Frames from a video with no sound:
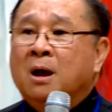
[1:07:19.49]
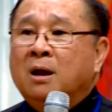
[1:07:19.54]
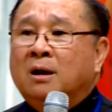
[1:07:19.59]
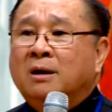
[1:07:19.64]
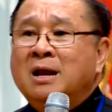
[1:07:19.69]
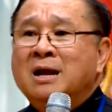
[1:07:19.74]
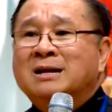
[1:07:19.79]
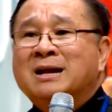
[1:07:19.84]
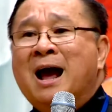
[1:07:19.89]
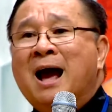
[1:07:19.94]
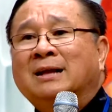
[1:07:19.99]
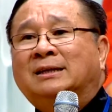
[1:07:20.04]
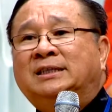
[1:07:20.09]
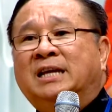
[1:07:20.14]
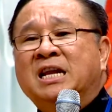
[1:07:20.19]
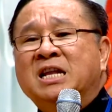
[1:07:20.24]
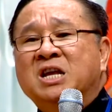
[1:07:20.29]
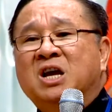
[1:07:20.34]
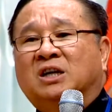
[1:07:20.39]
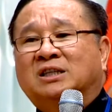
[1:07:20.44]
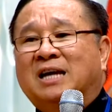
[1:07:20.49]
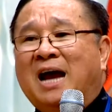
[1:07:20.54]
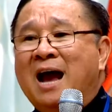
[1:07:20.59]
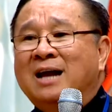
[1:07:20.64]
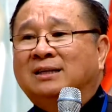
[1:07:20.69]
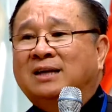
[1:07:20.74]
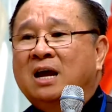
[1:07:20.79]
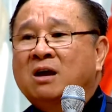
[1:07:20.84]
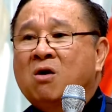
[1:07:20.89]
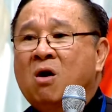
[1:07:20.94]
Đi ra chín giờ sáng
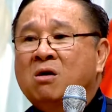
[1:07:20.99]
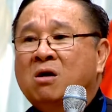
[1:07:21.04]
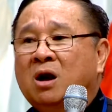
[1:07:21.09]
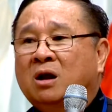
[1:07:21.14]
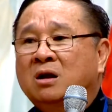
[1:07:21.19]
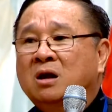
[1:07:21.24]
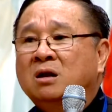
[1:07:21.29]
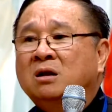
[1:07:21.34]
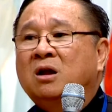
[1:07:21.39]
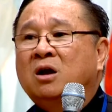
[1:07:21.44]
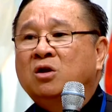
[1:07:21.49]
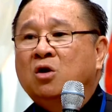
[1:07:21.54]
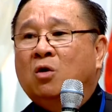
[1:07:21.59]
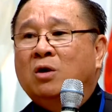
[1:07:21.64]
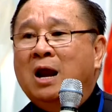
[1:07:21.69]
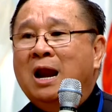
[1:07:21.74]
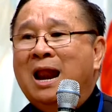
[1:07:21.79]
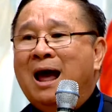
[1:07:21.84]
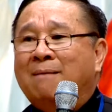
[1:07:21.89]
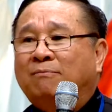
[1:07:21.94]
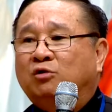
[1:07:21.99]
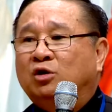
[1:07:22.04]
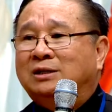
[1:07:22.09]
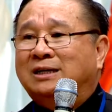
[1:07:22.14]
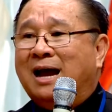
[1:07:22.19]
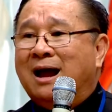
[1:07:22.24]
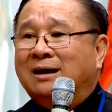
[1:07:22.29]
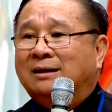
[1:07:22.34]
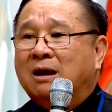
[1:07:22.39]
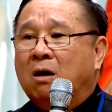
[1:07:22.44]
thấy có người đứng đó, vô đây làm tôi trả
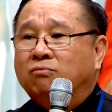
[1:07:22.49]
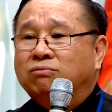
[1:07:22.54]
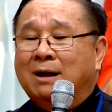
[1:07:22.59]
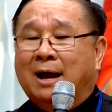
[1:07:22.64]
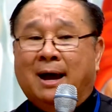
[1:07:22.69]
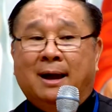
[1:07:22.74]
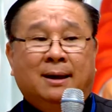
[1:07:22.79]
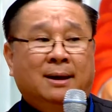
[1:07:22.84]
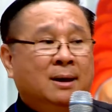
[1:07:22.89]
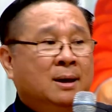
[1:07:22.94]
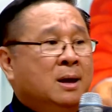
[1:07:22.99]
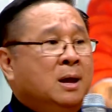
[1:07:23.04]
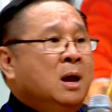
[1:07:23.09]
anh đồng ngày.